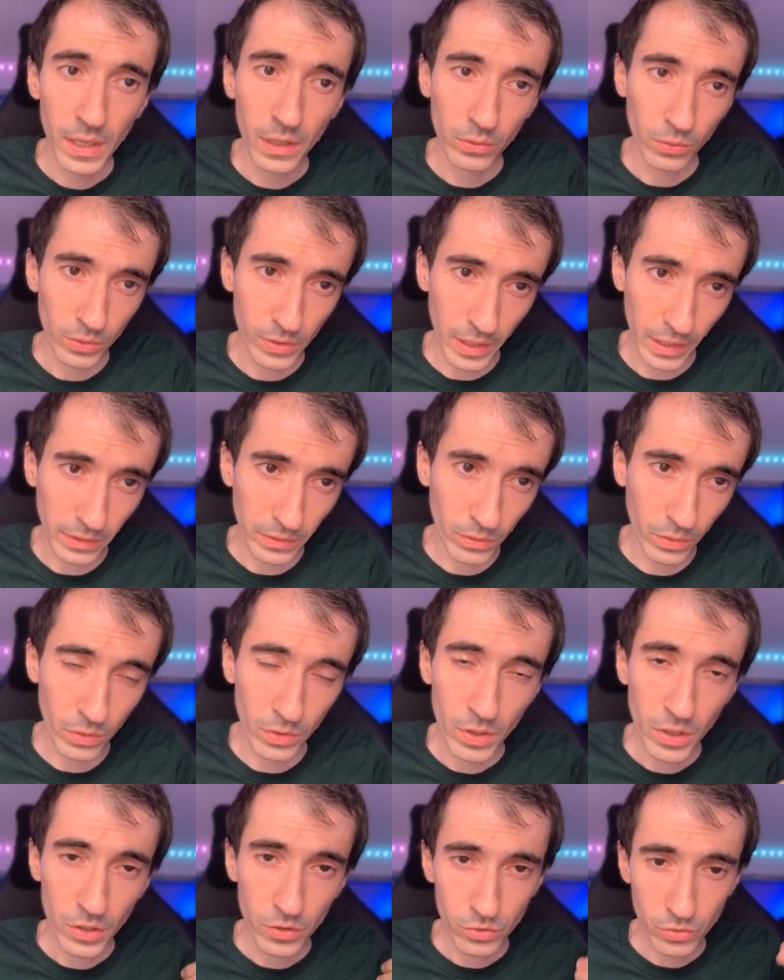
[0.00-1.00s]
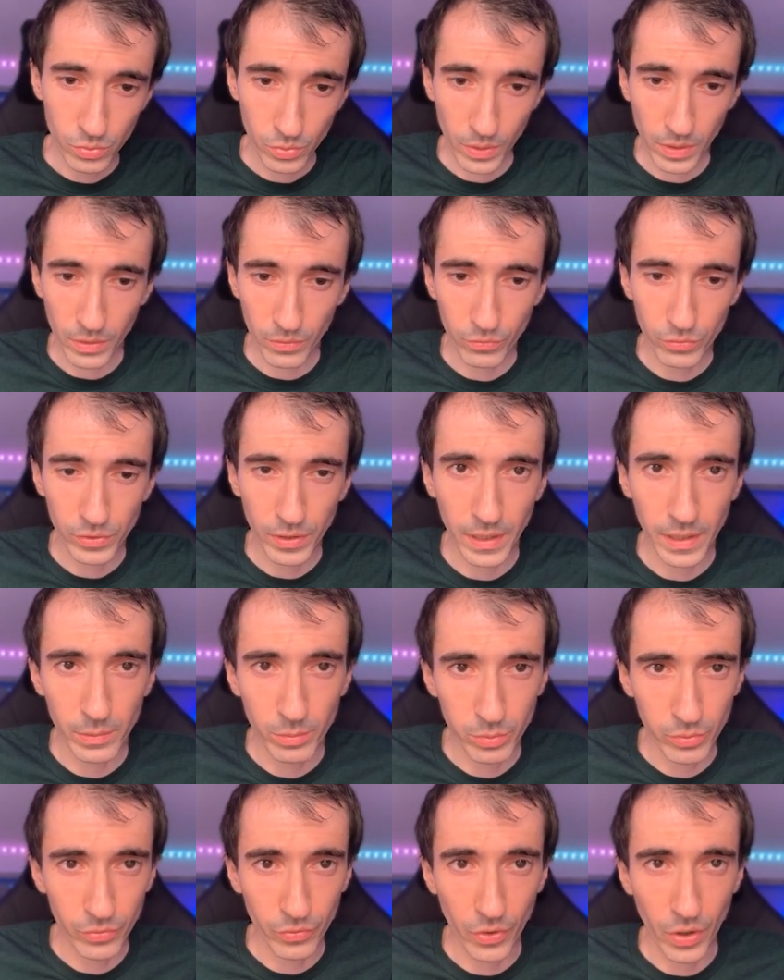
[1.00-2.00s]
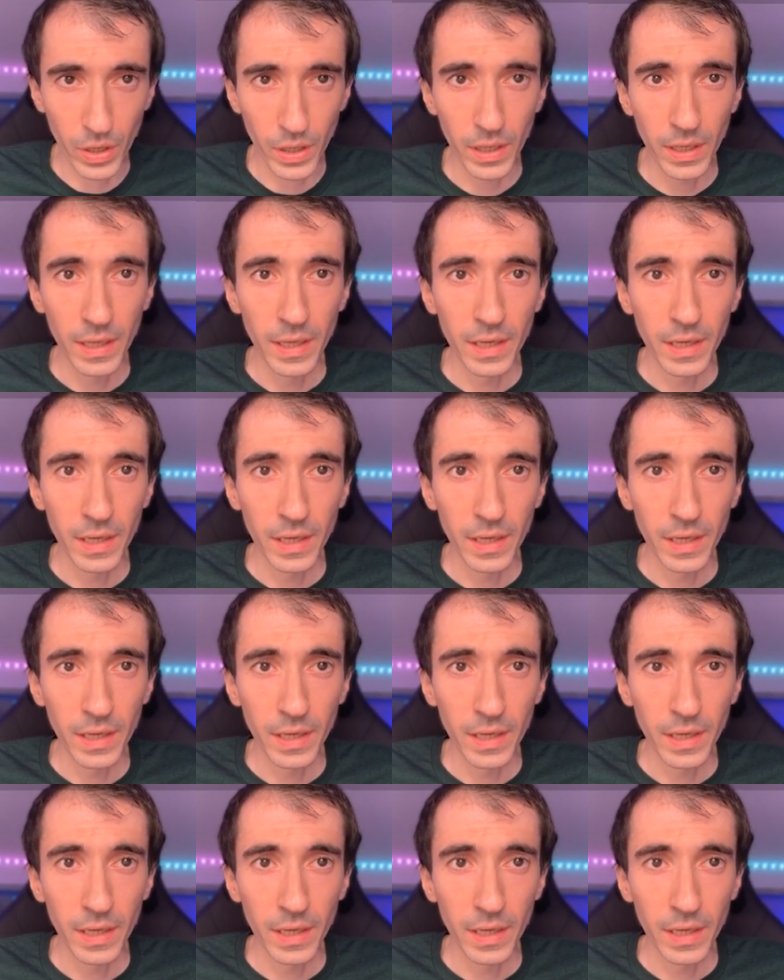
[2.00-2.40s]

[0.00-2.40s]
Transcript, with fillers: Donc là-dedans, soit vous allez pouvoir